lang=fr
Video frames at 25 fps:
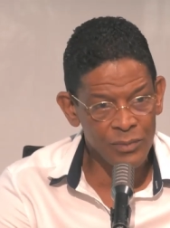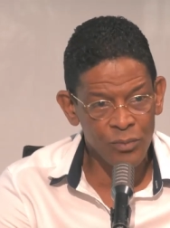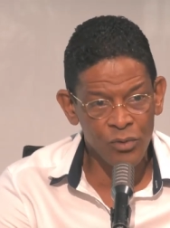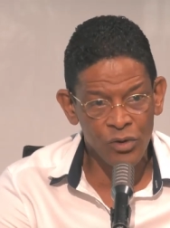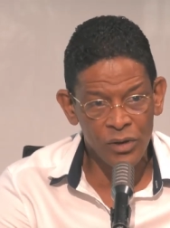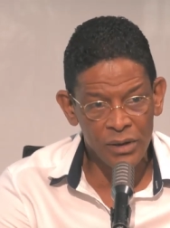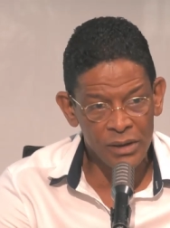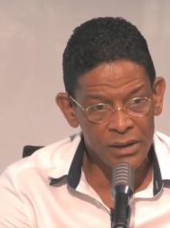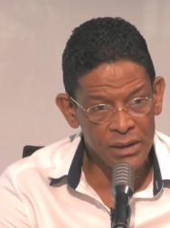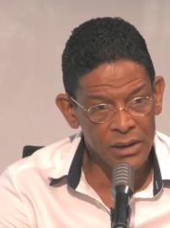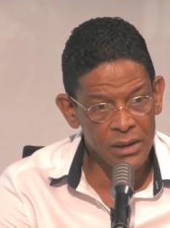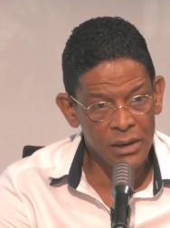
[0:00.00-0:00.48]

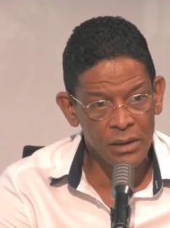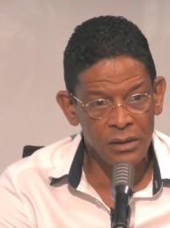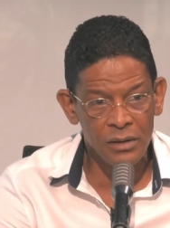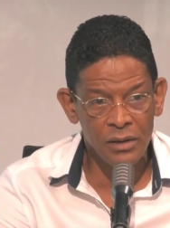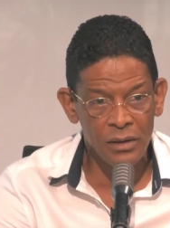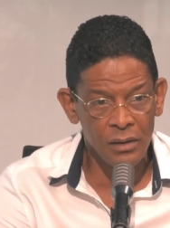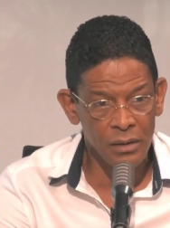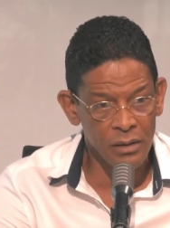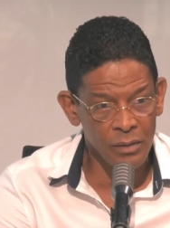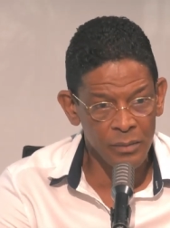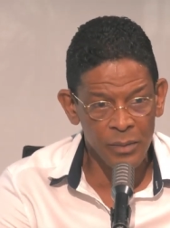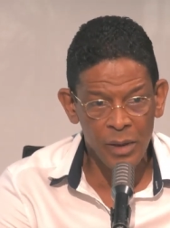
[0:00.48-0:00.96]
politique
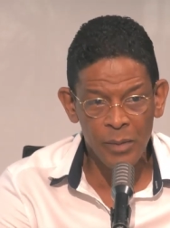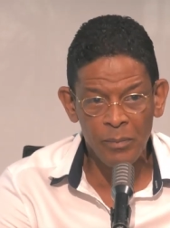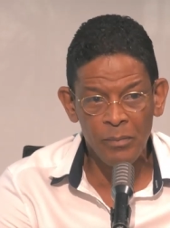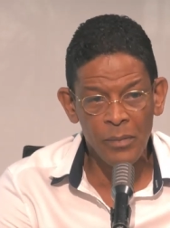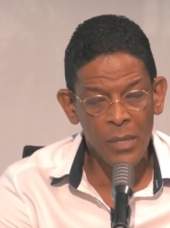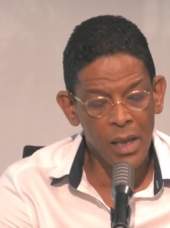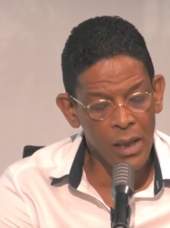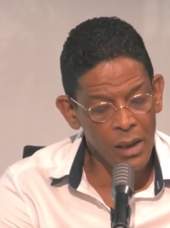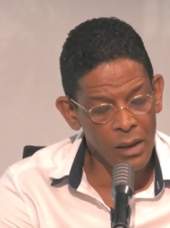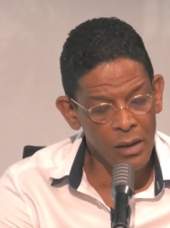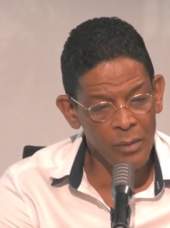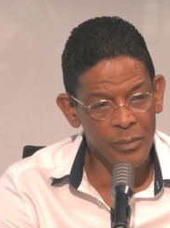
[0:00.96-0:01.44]
entre le MIM
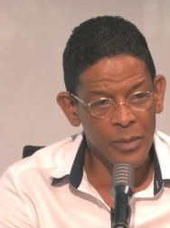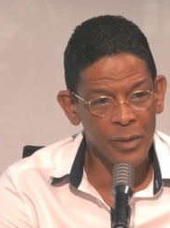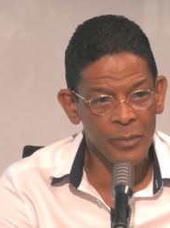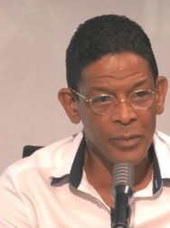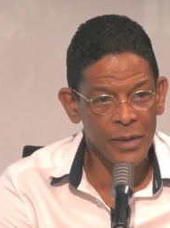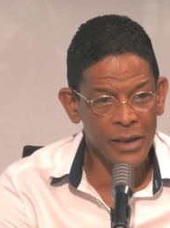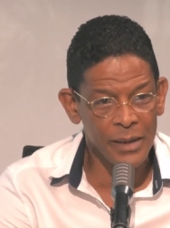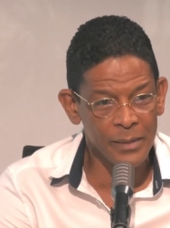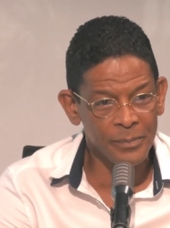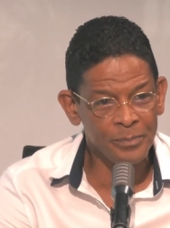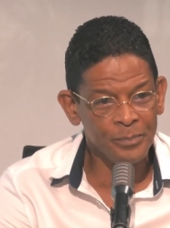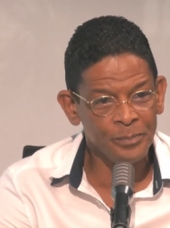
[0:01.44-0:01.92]
et le
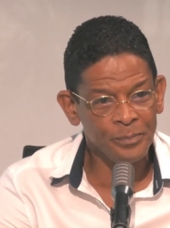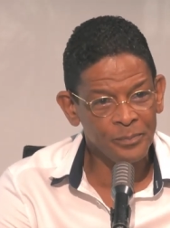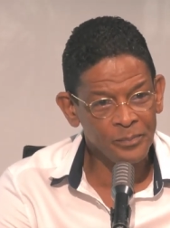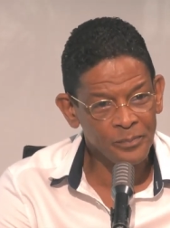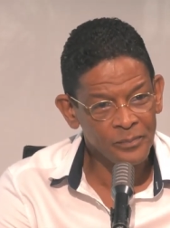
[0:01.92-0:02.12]
PPM.